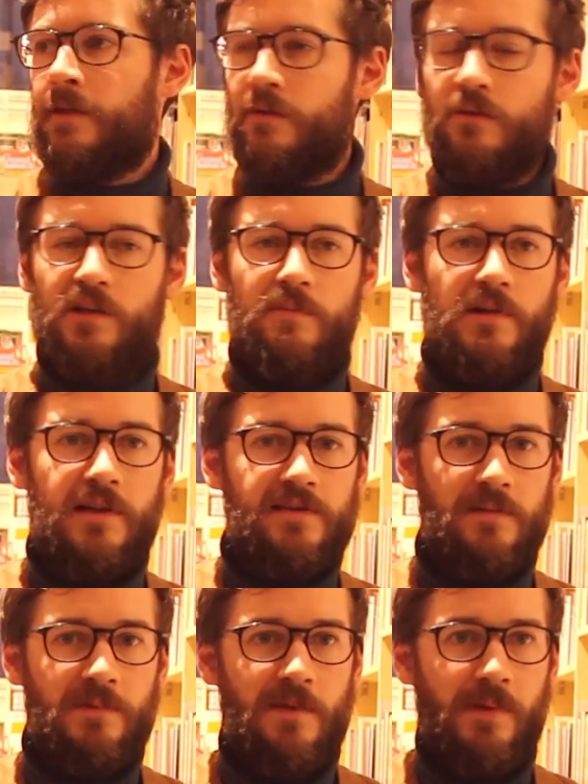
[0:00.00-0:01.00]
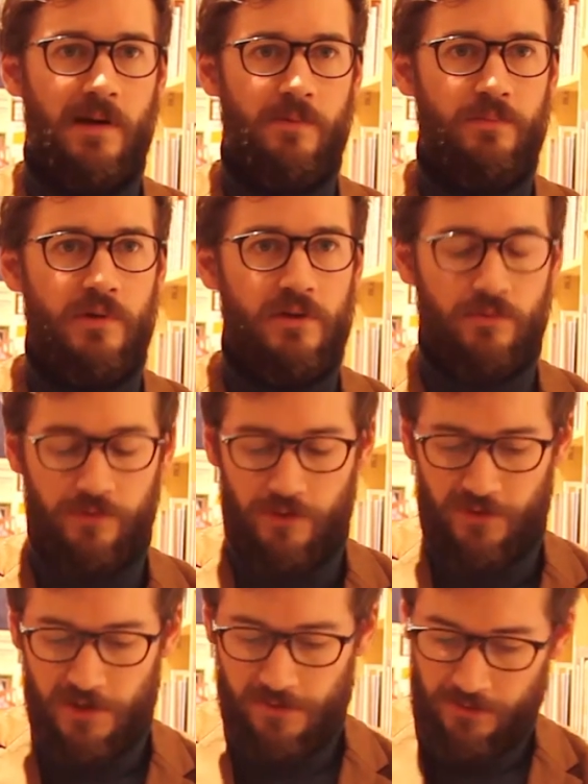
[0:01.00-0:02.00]
euh, très bien acceptés par la population
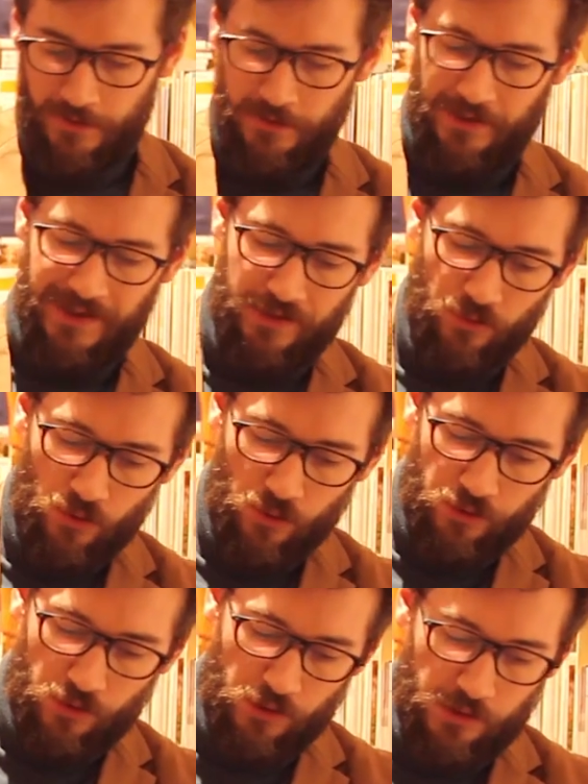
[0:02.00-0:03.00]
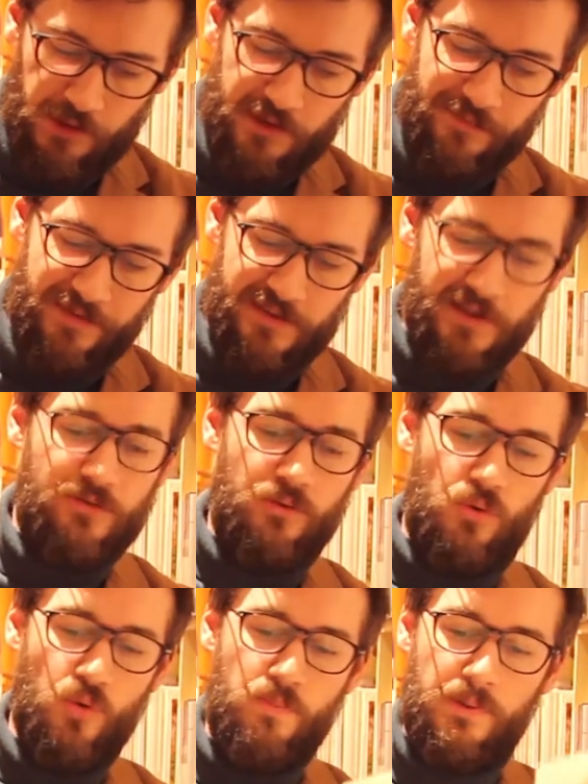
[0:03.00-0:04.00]
française. Et de l'autre côté, face à ce
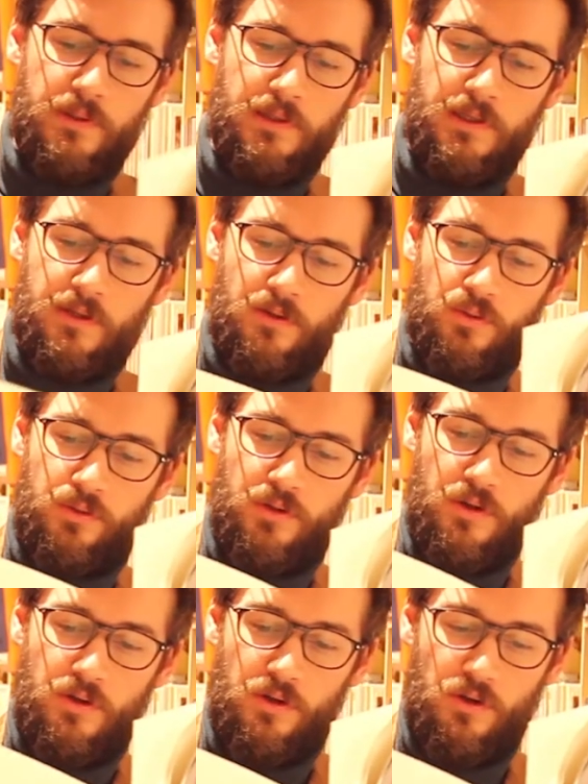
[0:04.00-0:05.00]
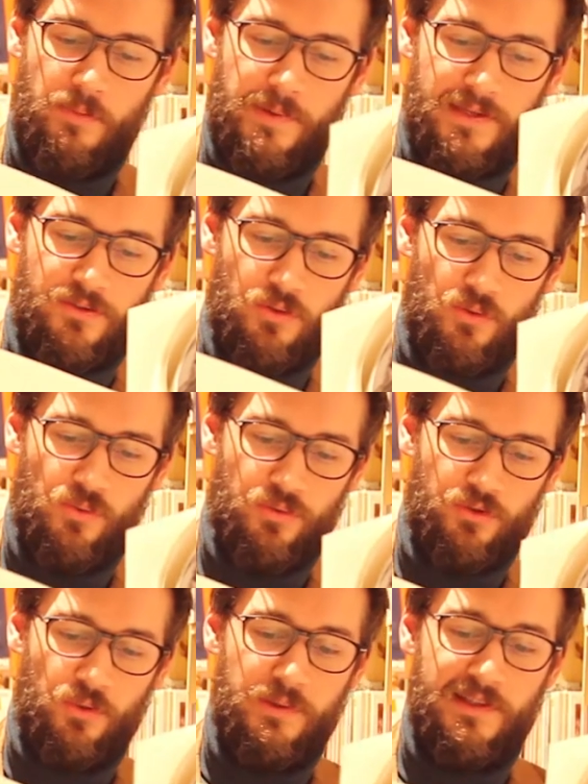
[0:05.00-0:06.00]
groupe, l'auteur encampe un second,
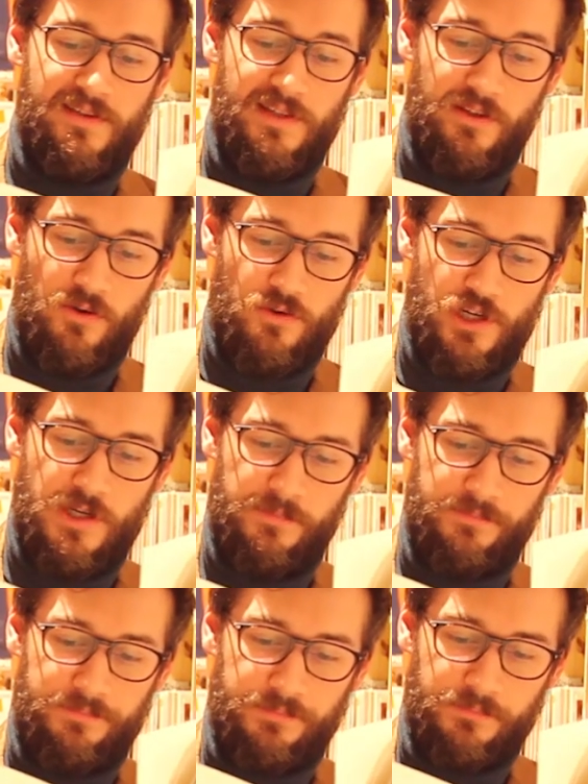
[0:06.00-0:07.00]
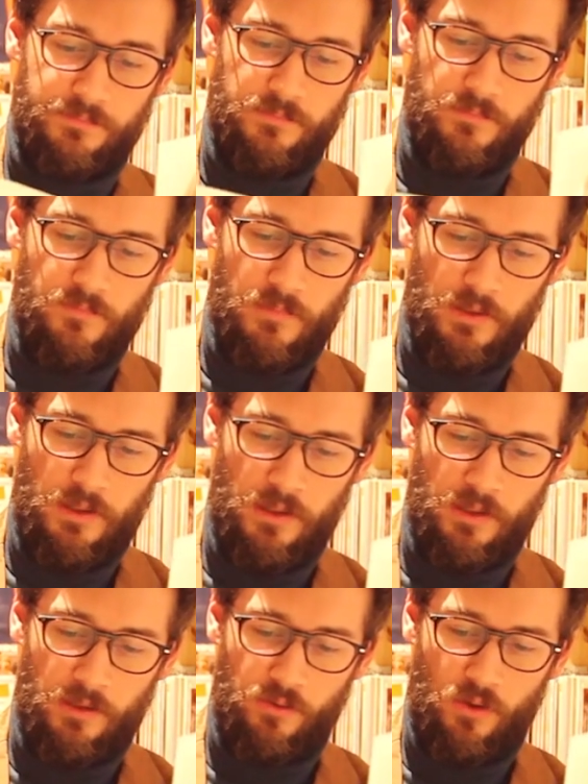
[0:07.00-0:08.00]
celui des étrangers,
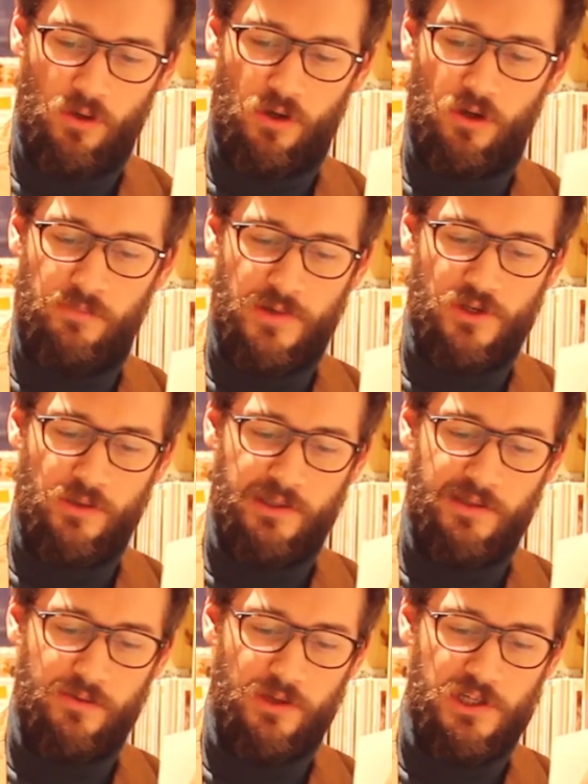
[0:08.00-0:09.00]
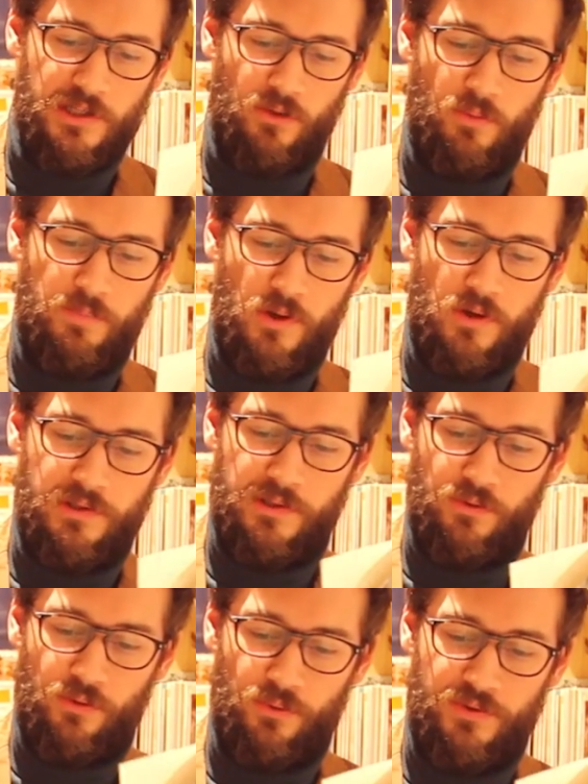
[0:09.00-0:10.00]
dans leur grande majorité originaire de Pologne et
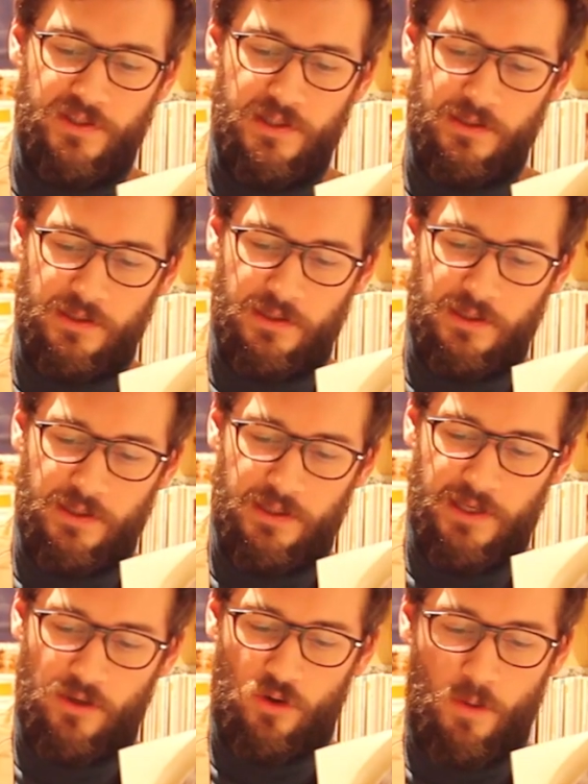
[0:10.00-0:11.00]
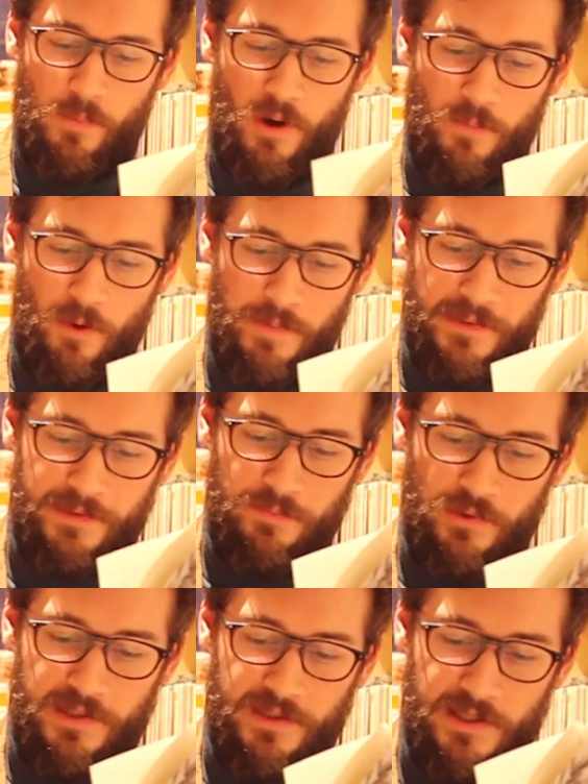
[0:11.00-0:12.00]
de Russie, ayant leur propre parti
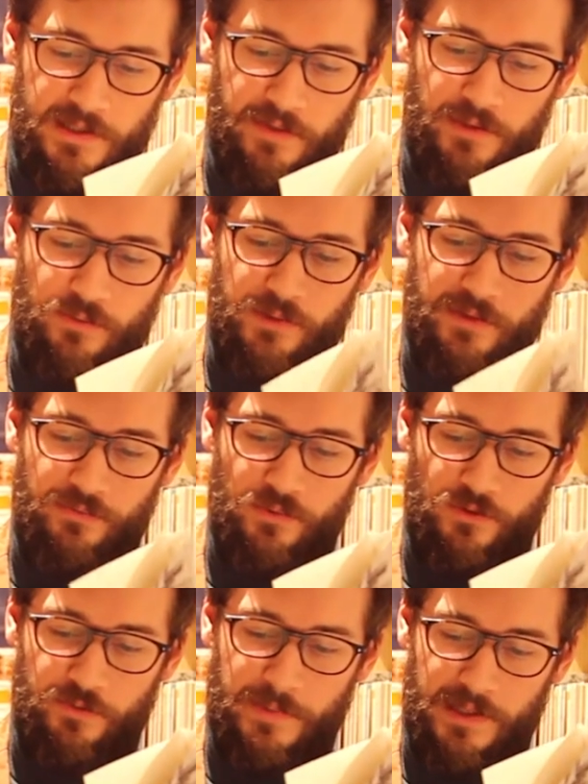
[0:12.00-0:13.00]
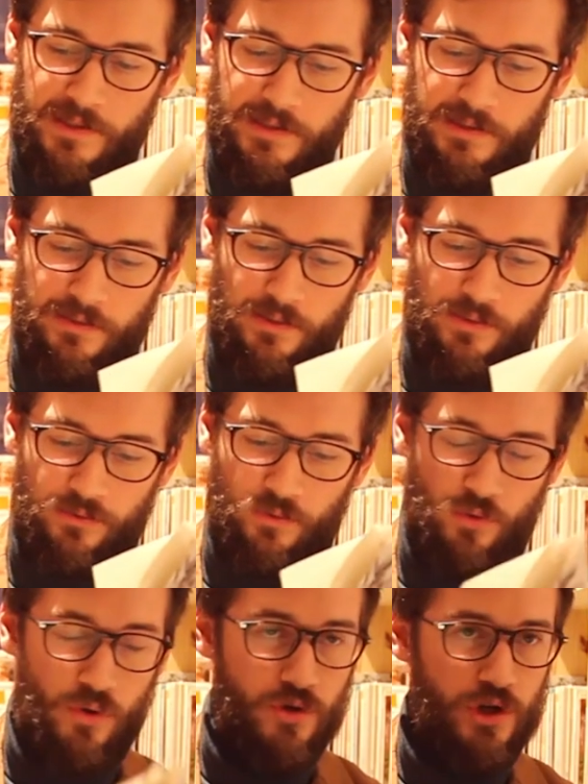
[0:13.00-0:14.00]
politique avec une influence marquée des tendances de
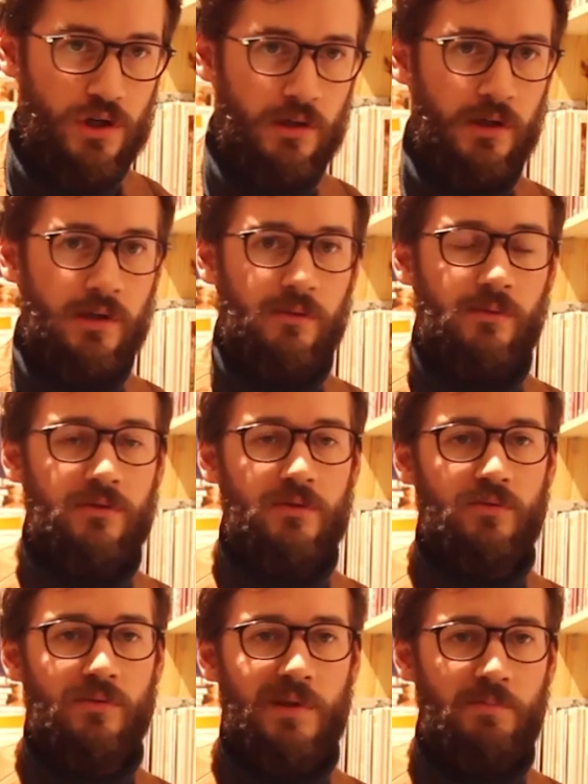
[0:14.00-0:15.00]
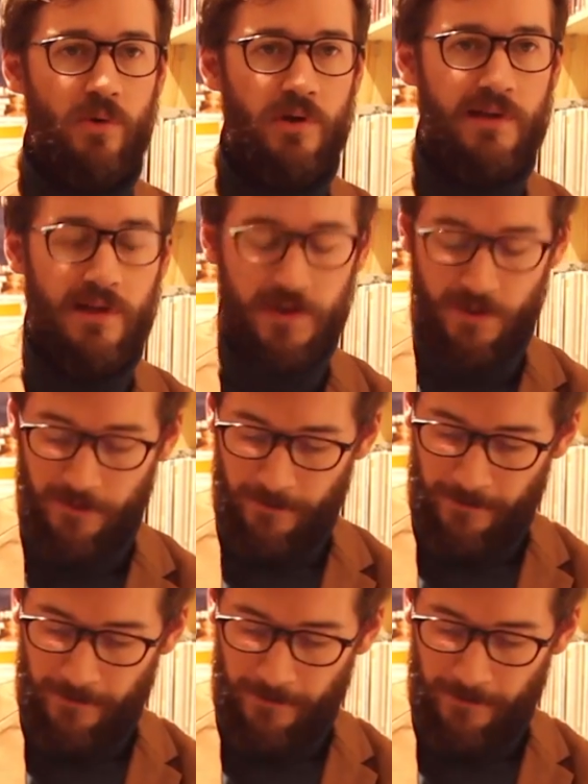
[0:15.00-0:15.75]
gauche, donc ce sont des prolétaires,